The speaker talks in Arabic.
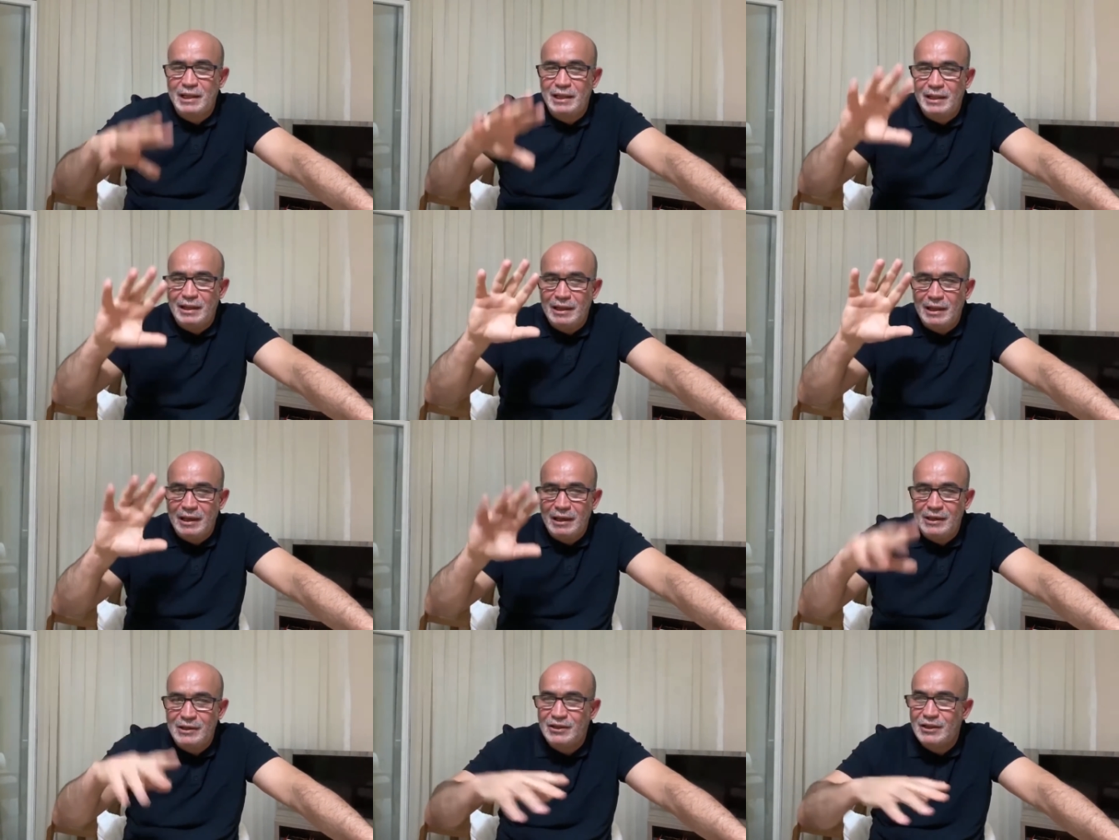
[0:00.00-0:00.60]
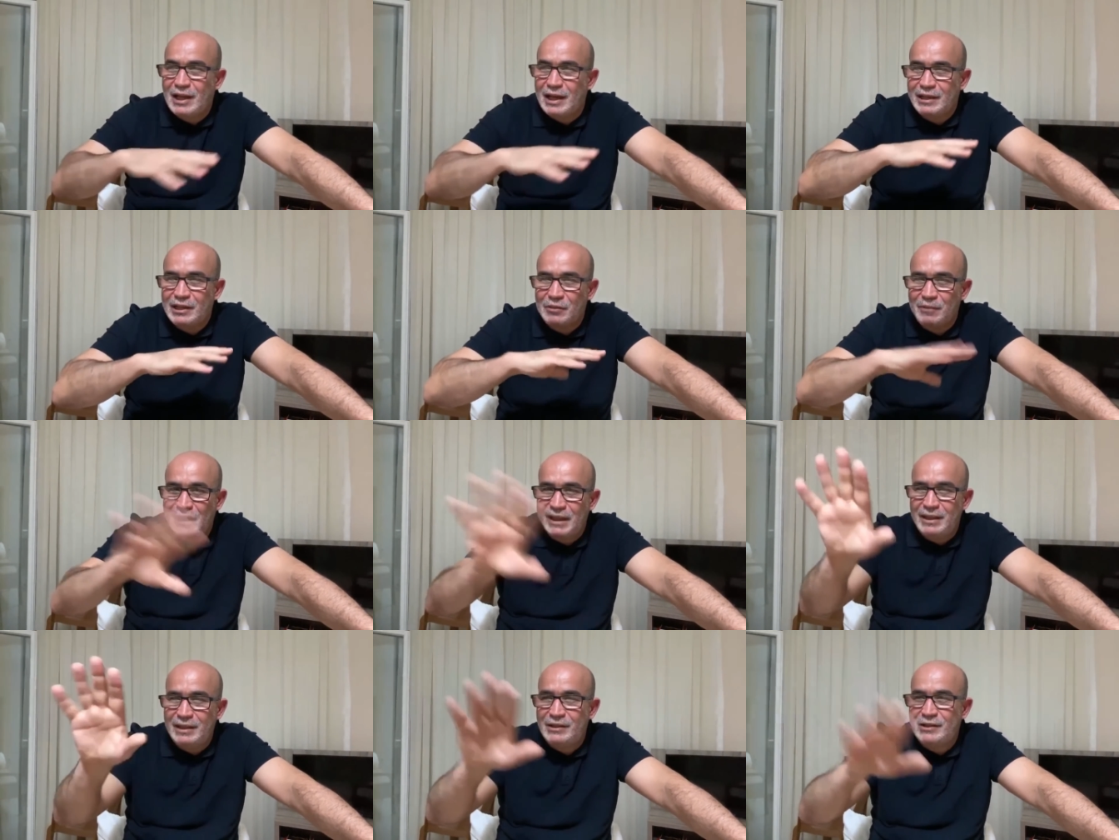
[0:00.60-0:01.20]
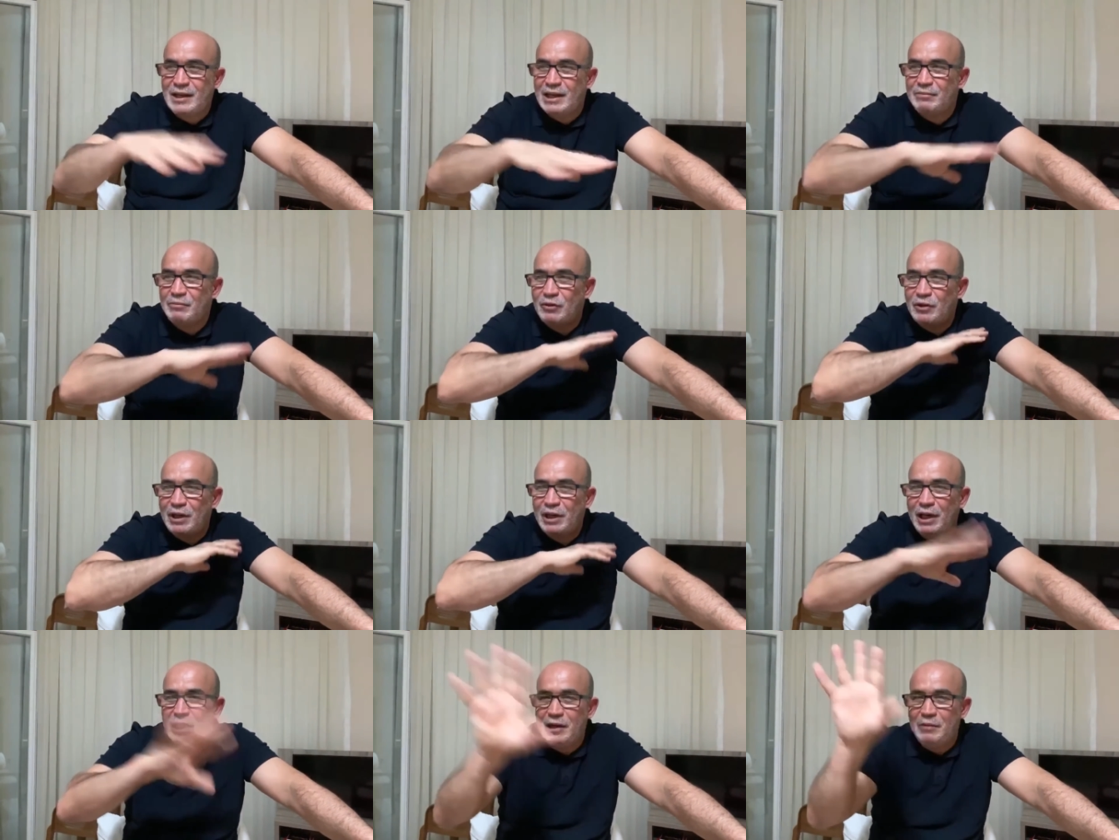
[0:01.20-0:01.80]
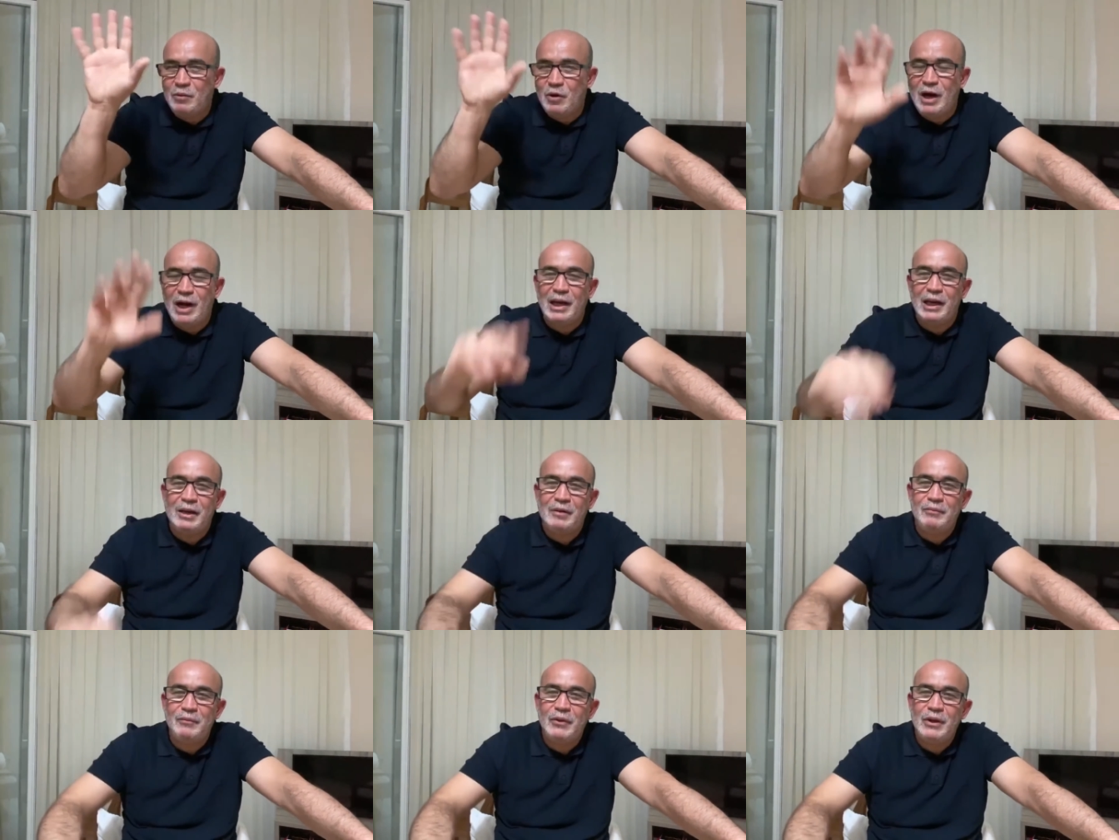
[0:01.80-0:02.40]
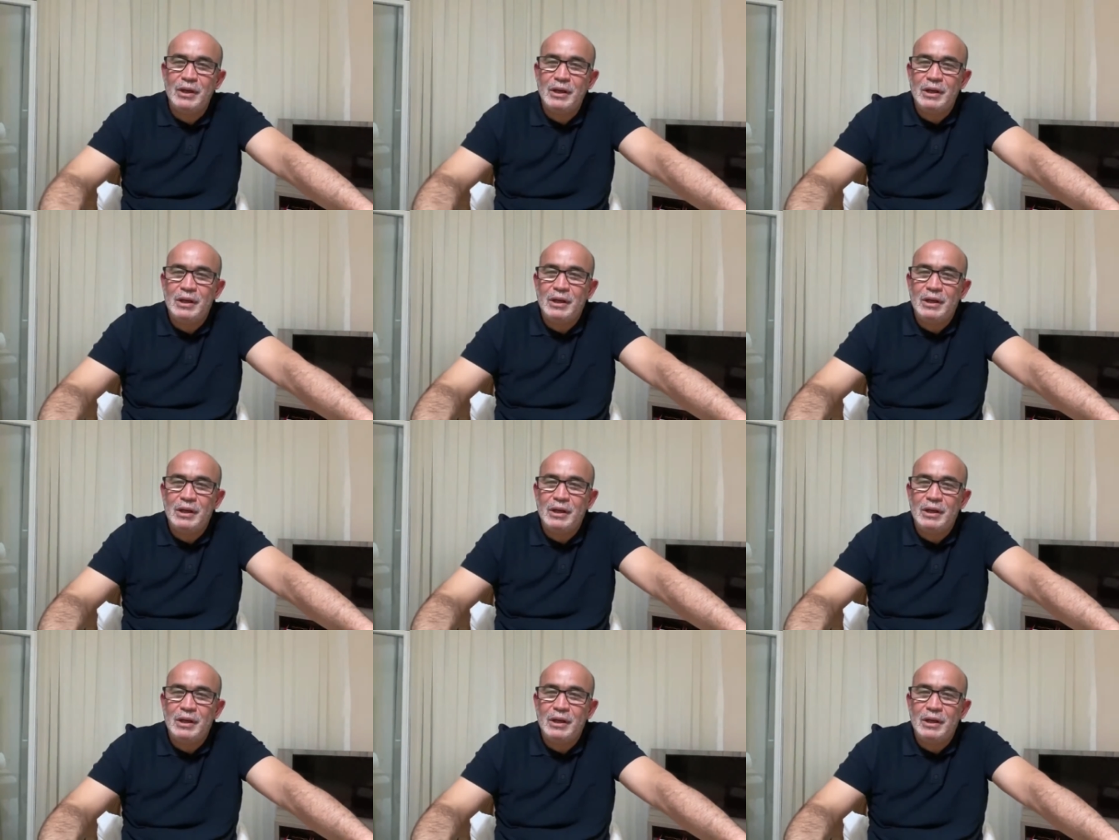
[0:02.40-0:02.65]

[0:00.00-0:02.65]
الاستاد جماعه الاستاد ممكن يقلبوها عليهم